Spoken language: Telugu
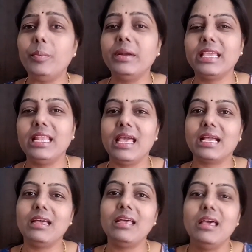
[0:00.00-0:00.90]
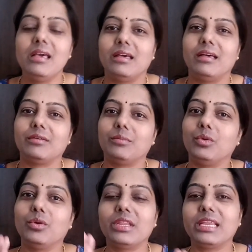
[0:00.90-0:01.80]
లోపలికి వెళ్ళాక
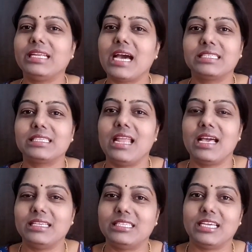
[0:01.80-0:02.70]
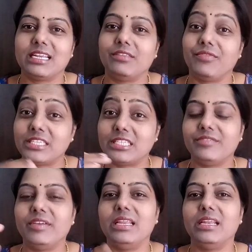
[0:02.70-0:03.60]
ముగ్గురికి టాస్క్ లాగిచ్చారు కదా
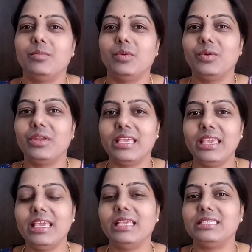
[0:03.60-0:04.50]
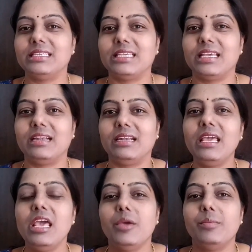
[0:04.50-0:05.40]
ఫస్ట్ వెళ్ళిన ముగ్గురికి ఏం చేశారంటే